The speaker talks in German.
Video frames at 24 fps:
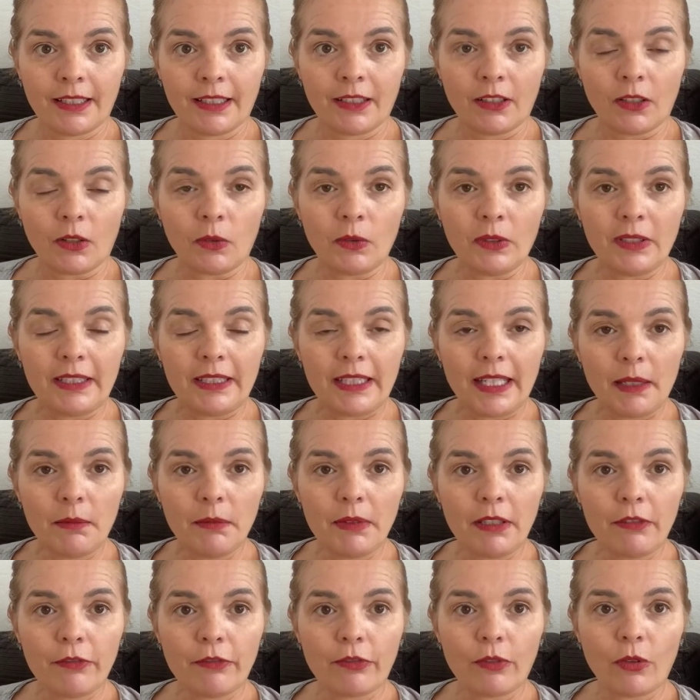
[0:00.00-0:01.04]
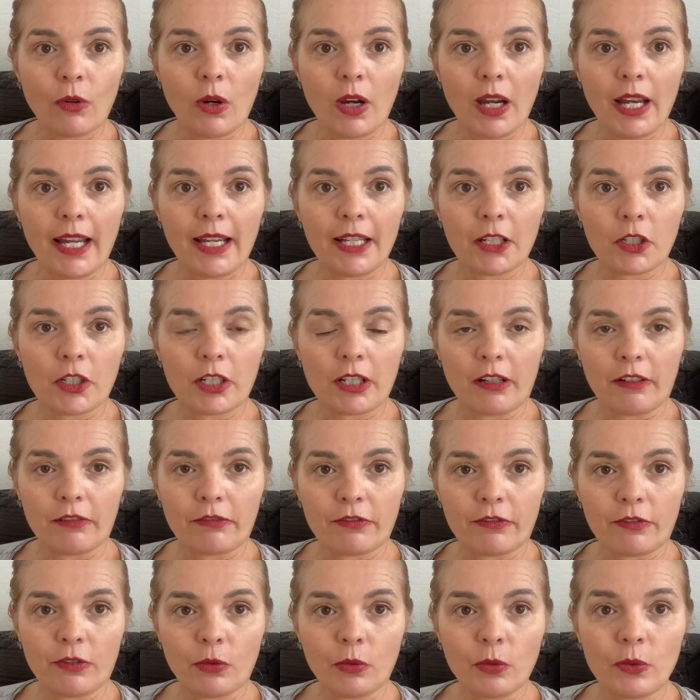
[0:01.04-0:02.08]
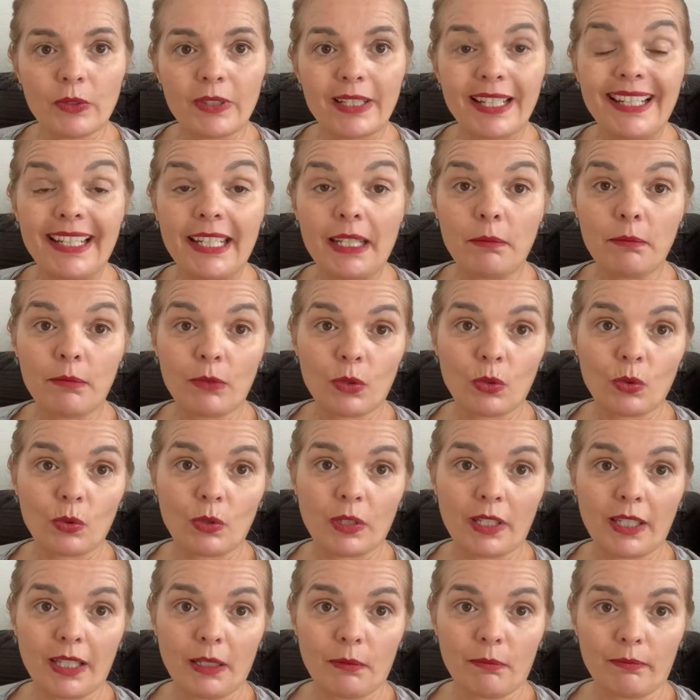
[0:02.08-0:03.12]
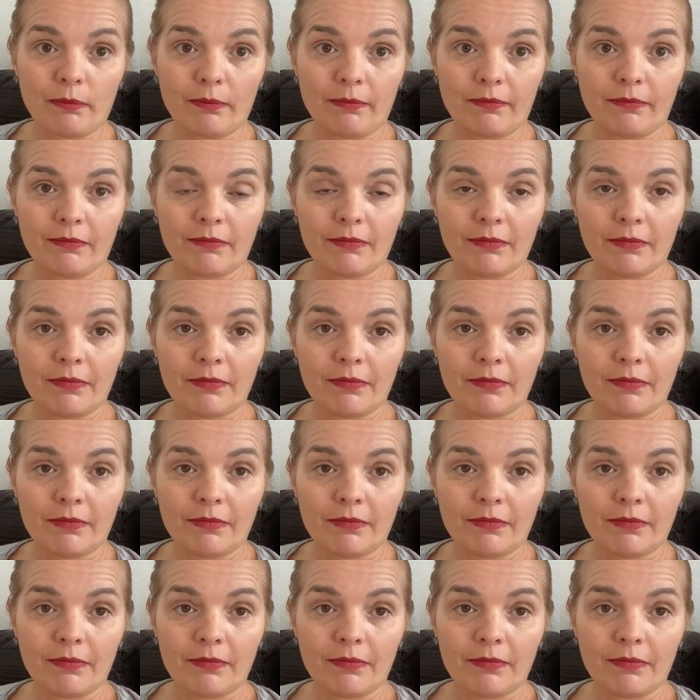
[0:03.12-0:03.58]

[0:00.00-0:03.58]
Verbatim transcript: und dem die Vorherrschaft für unser Leben zu geben.